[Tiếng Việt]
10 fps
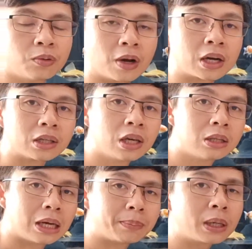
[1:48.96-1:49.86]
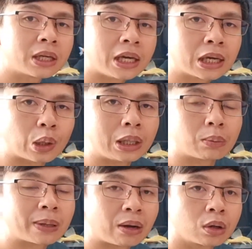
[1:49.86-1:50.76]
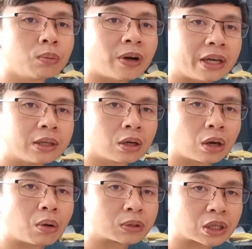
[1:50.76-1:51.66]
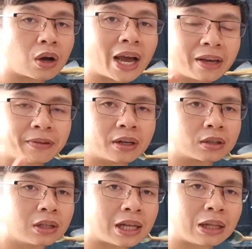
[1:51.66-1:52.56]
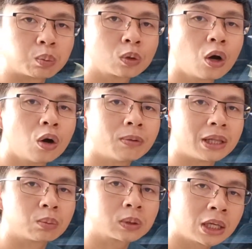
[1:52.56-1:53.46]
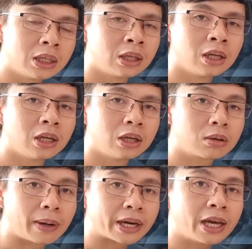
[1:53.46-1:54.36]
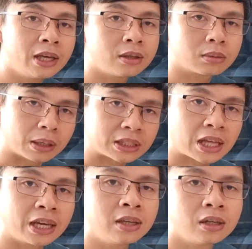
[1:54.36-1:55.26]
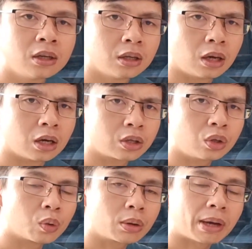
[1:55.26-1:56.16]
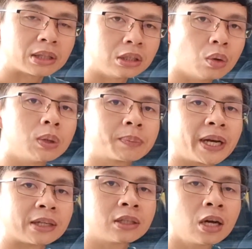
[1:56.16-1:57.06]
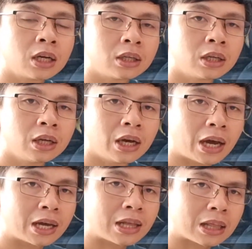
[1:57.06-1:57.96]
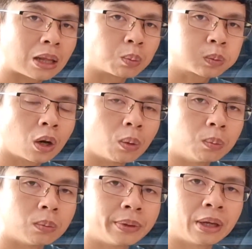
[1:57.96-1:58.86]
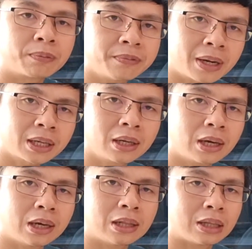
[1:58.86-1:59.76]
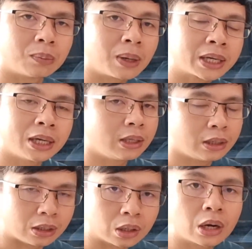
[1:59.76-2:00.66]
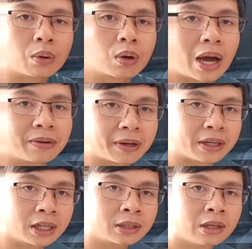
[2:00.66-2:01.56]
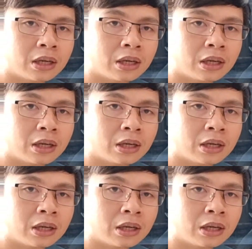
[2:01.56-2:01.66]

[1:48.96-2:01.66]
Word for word: Và gần như là bất kỳ cái loại lọc nào nó cũng vậy, nó đều sẽ có hai phần, đó là lọc thô và lọc tinh. Nếu các bạn để ý, bạn sẽ thấy à, cho dù các bạn sử dụng lọc tràn trên hay là lọc thùng, lọc vách hay là lọc ba ki, thì nó đều có hai phần hết,